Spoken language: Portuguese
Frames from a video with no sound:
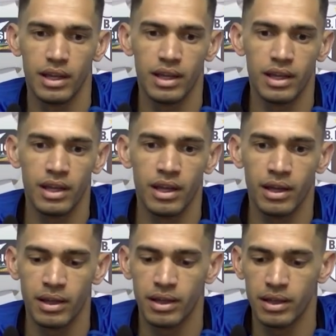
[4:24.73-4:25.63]
e,
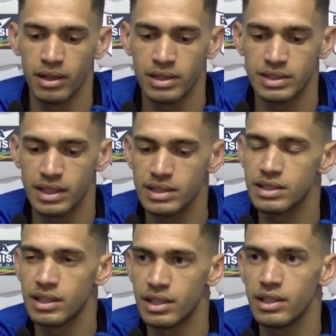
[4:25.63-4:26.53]
é, e, ser
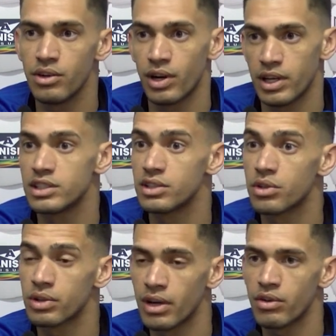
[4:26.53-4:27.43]
esse líder, eu acredito
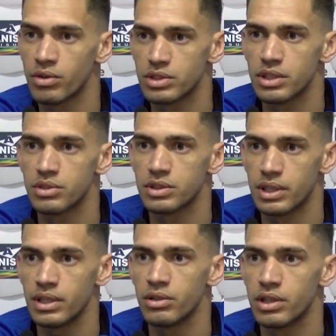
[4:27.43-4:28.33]
que eu estava conseguindo
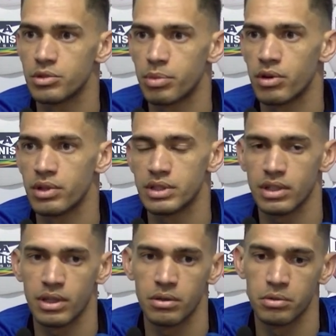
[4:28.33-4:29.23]
ser durante o
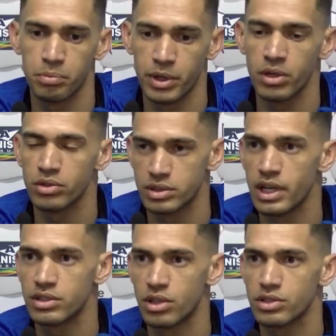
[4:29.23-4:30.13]
Paulista, o período dos
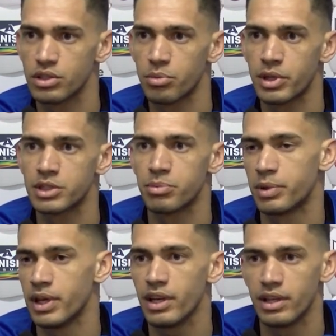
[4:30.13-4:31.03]
10 jogos que eu
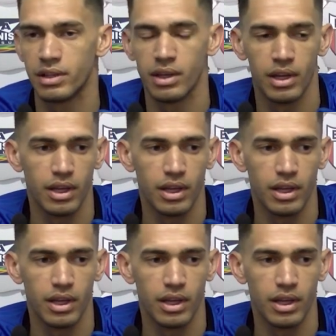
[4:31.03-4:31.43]
participei.